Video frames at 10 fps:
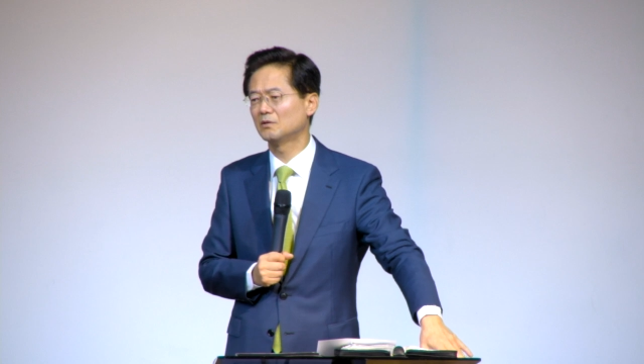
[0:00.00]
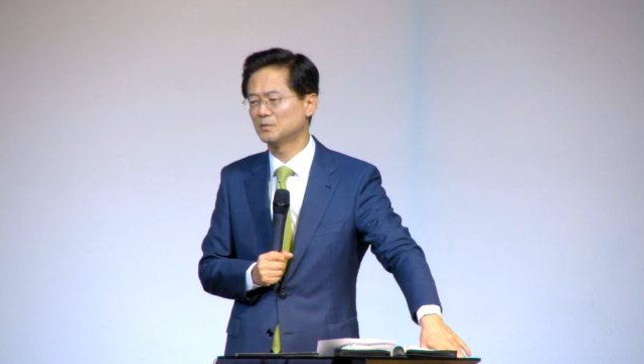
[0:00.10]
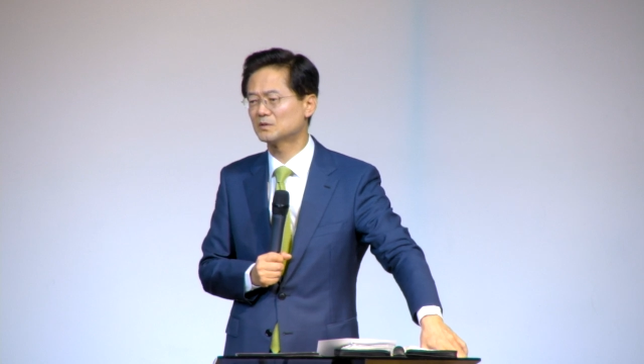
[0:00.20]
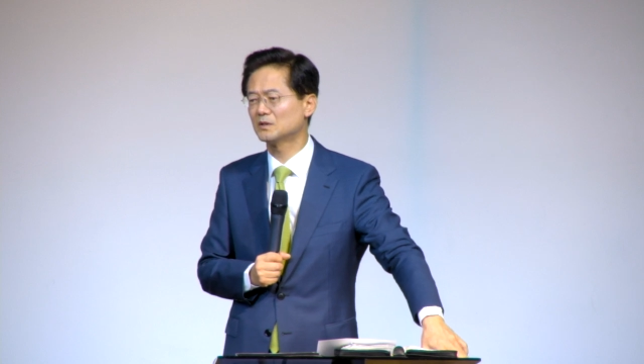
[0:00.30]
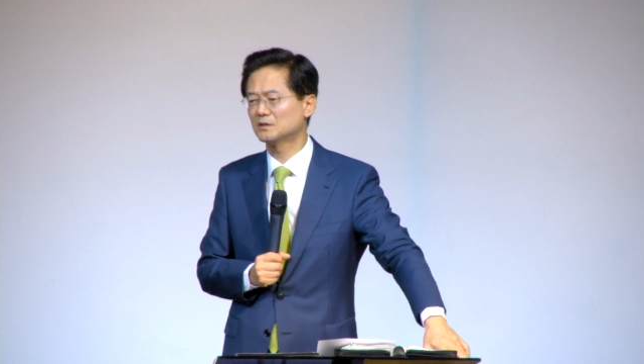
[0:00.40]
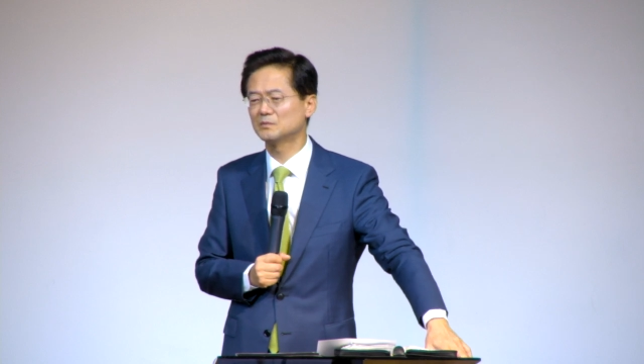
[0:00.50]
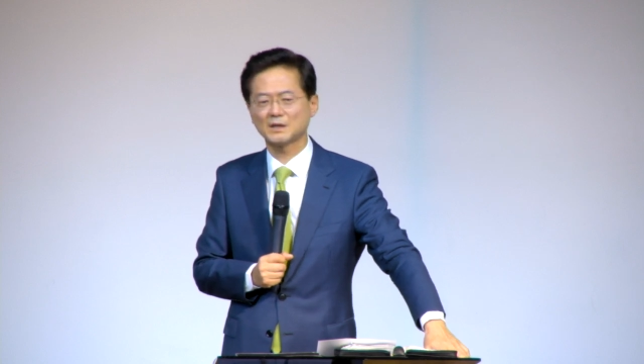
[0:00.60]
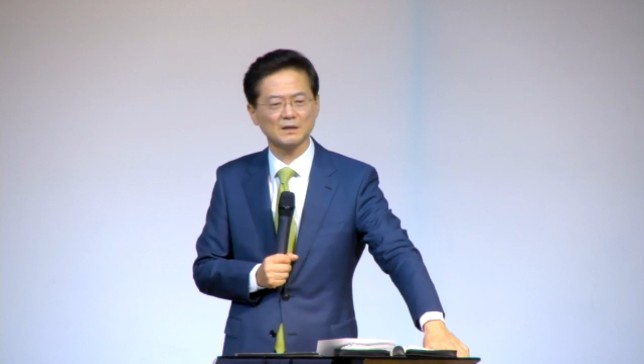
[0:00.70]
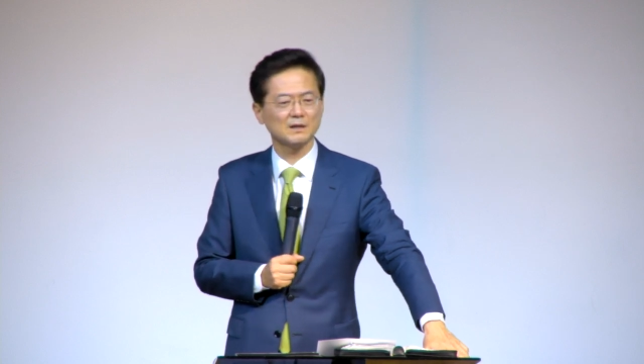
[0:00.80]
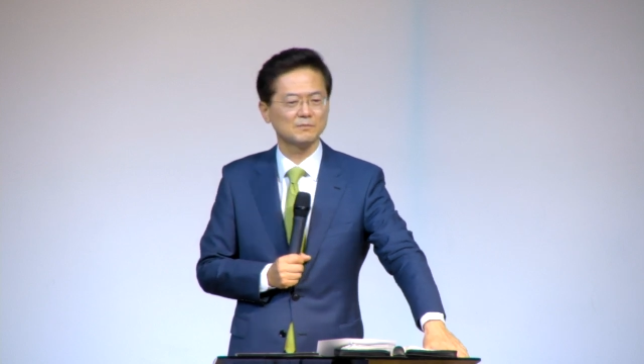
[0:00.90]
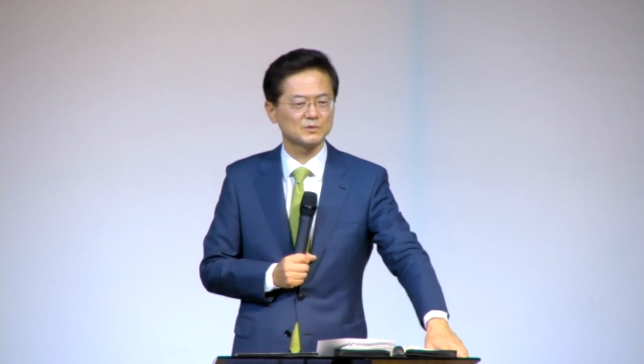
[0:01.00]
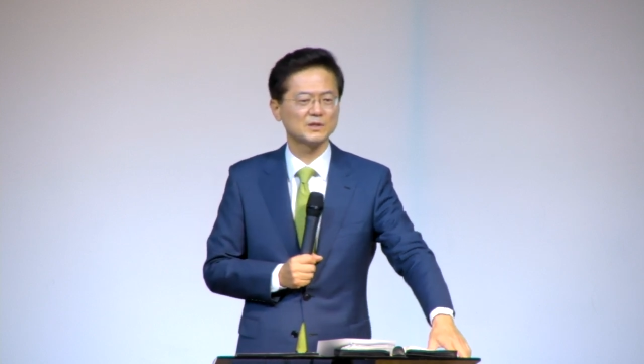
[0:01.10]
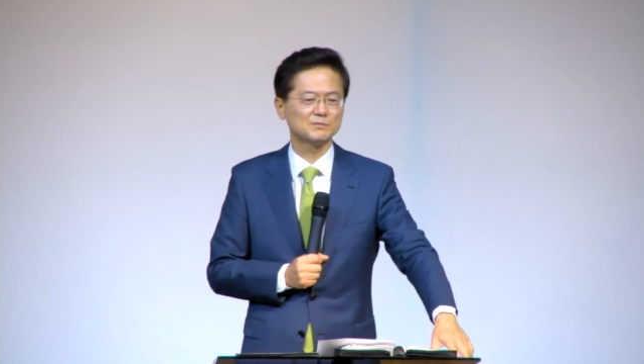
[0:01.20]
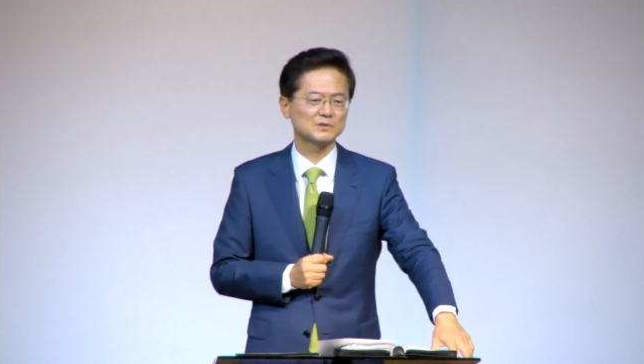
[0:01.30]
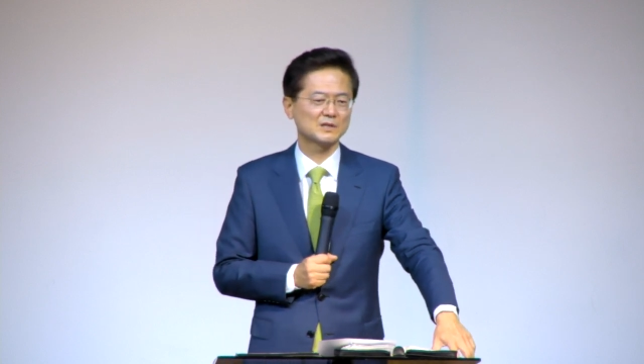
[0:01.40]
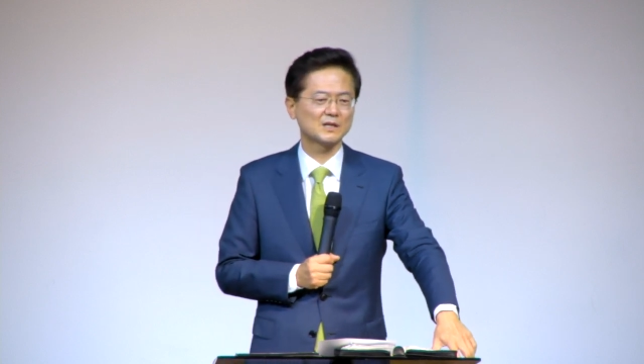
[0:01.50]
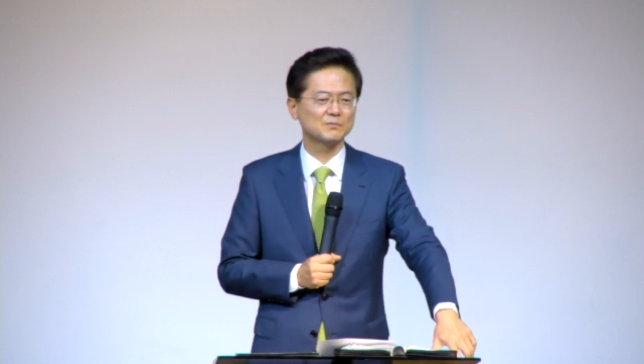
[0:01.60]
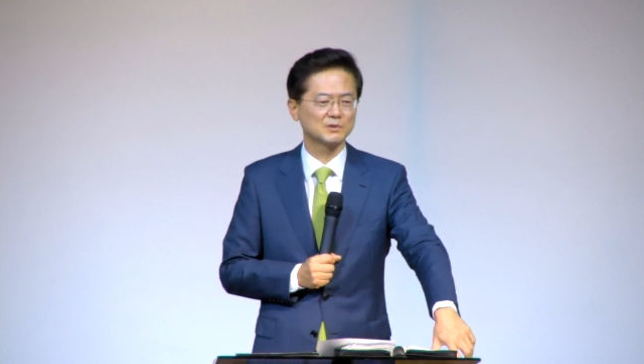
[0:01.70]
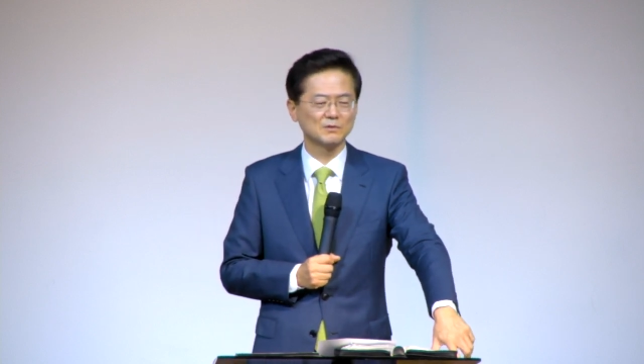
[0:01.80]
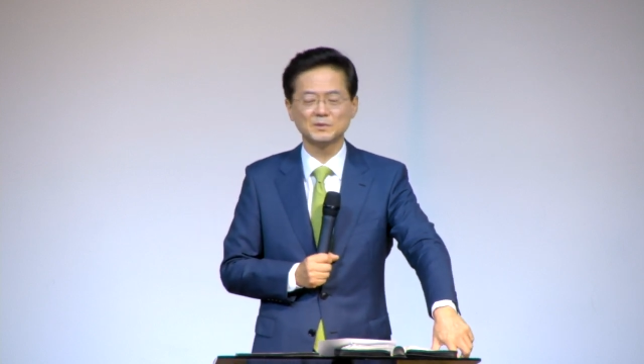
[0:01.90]
목사님 다 목사님들
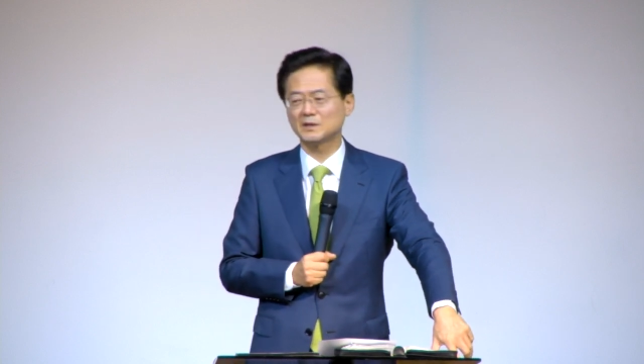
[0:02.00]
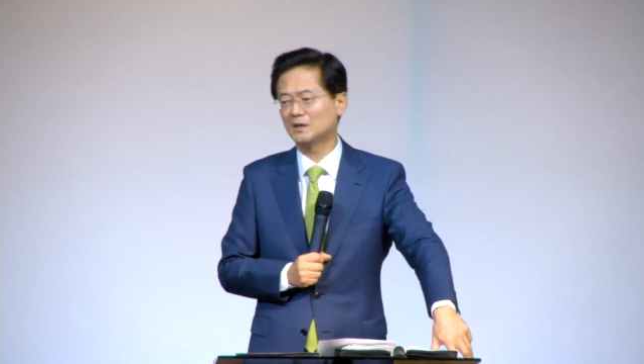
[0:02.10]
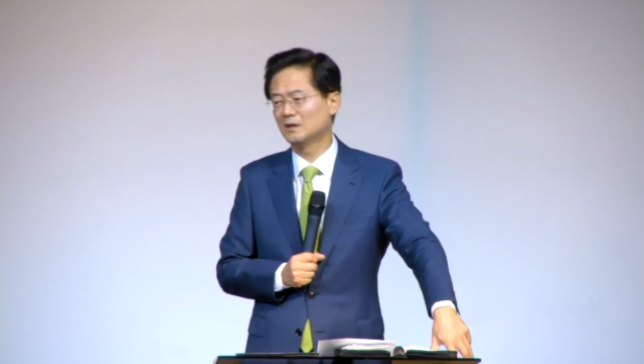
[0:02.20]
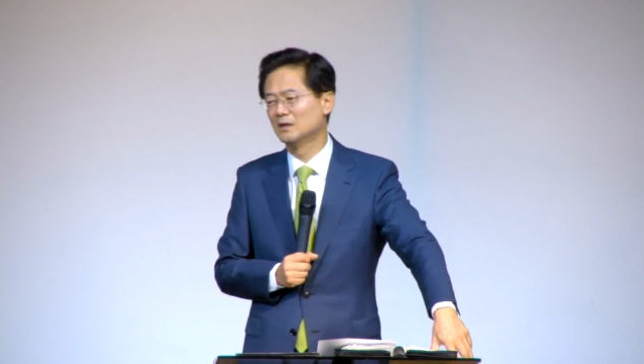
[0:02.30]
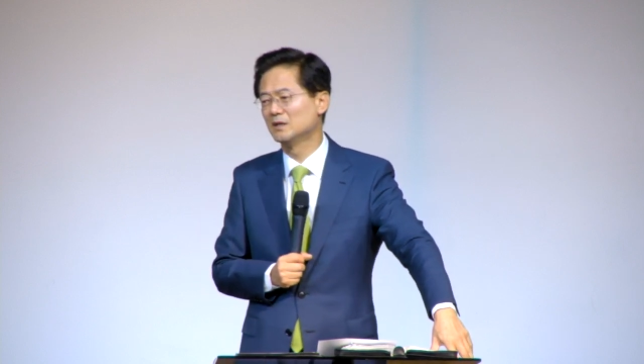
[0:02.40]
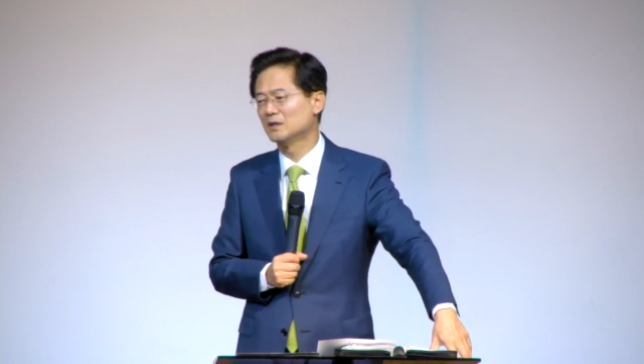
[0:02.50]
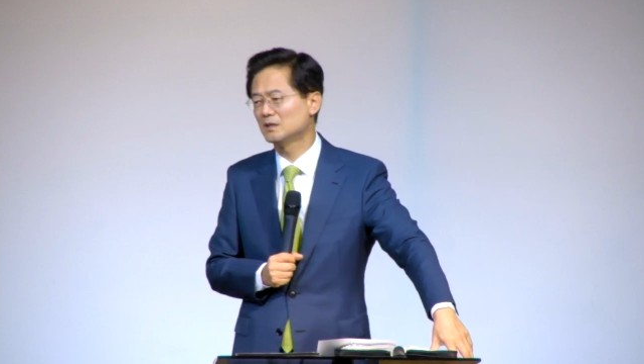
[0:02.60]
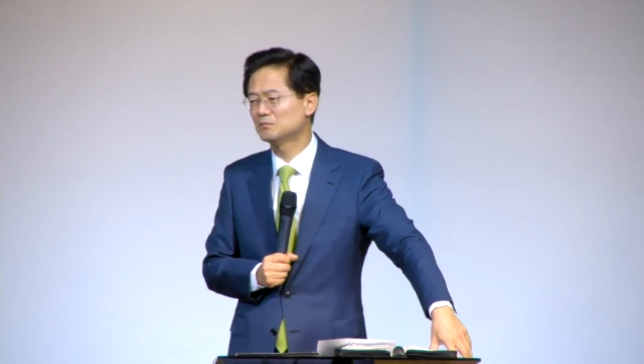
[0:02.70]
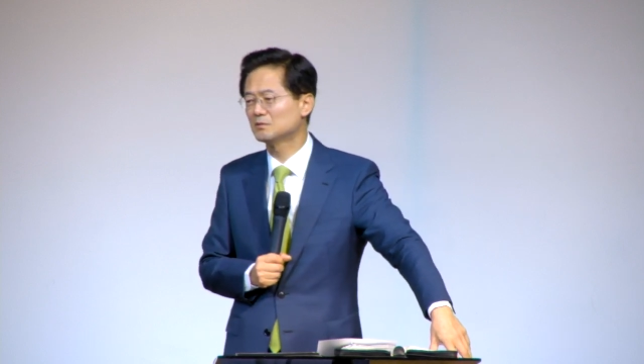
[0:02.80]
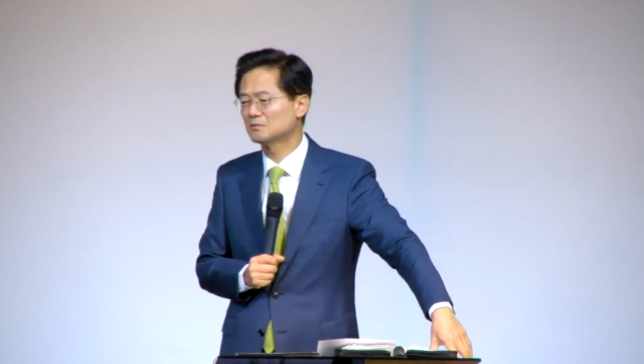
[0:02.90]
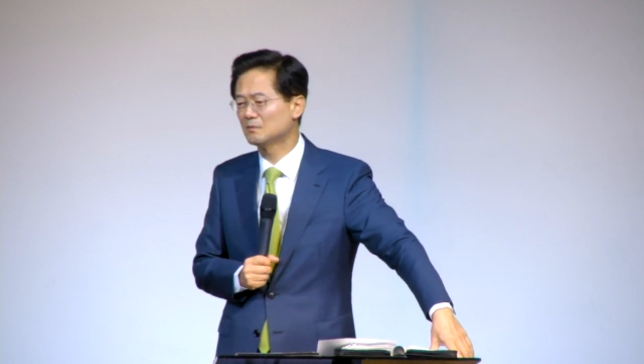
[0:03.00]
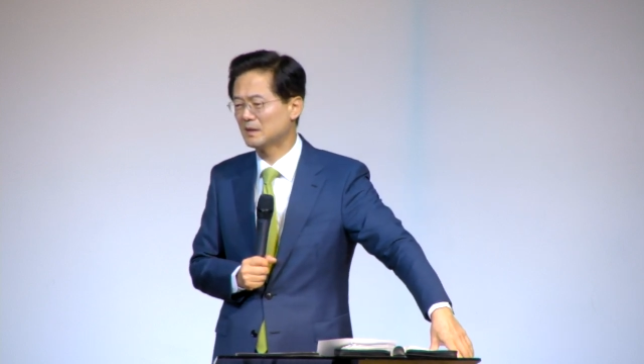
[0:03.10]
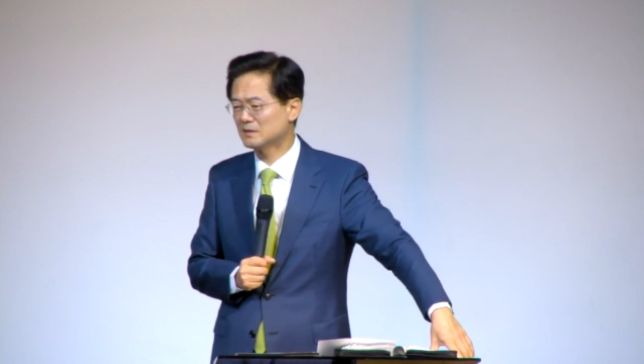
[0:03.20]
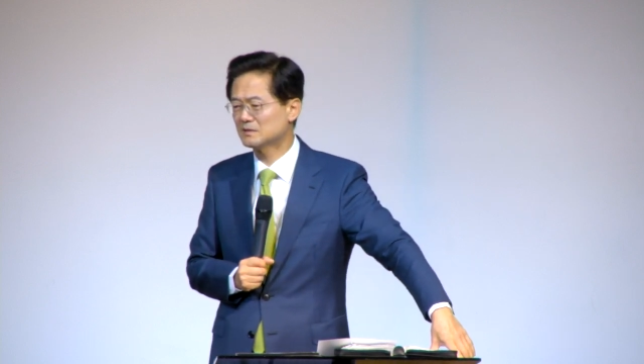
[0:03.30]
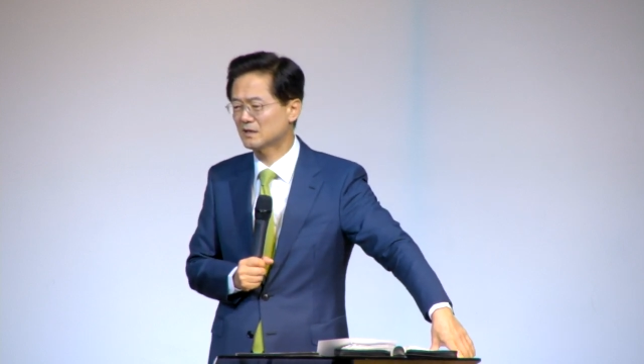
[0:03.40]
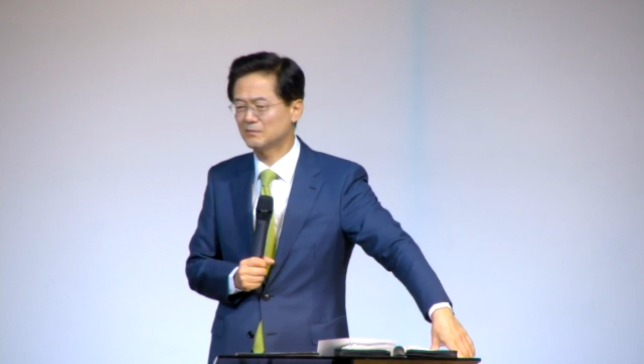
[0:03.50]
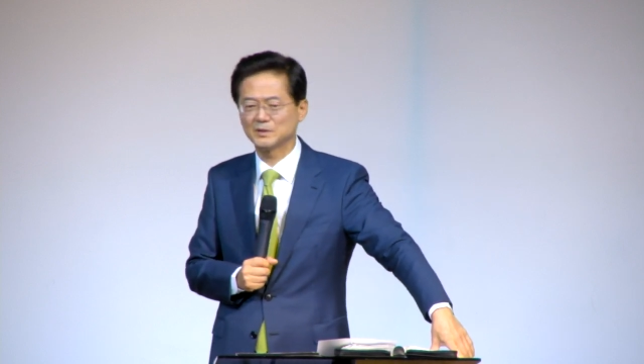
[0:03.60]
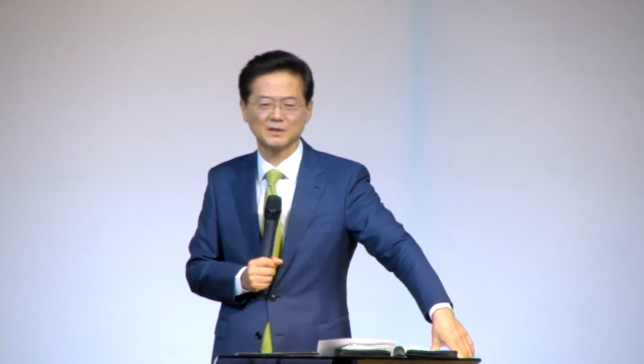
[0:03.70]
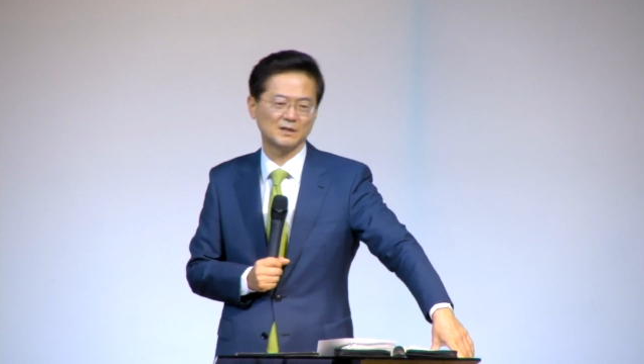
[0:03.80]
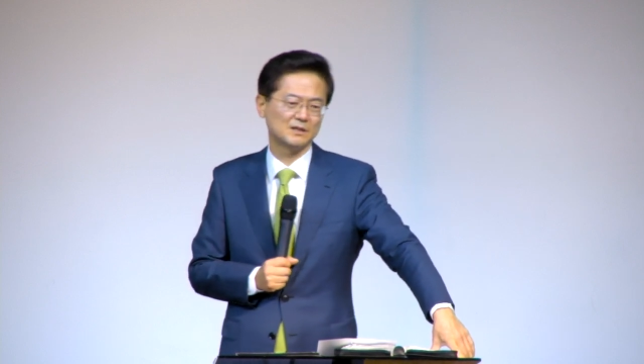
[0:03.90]
사람인데 얼마나 힘들고 많은
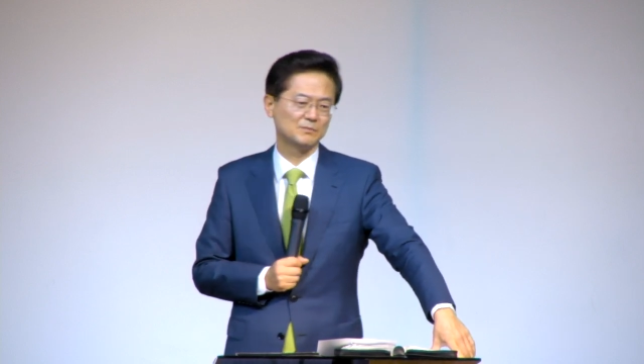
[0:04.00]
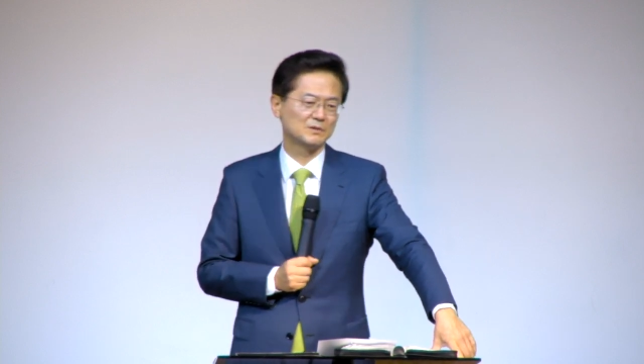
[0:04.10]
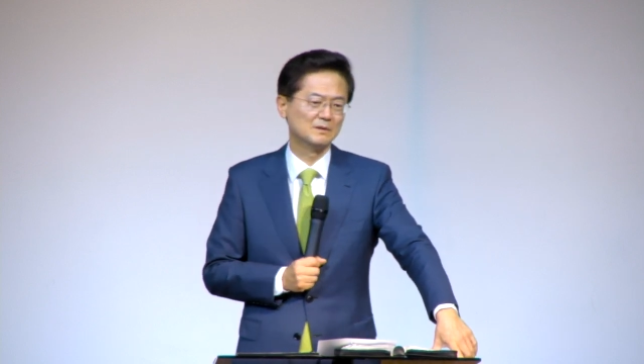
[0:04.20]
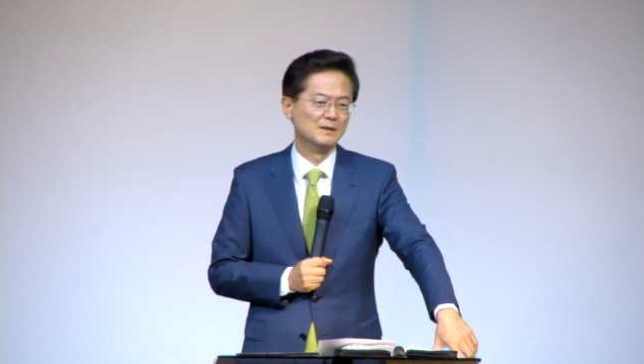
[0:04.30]
사람에게 하려면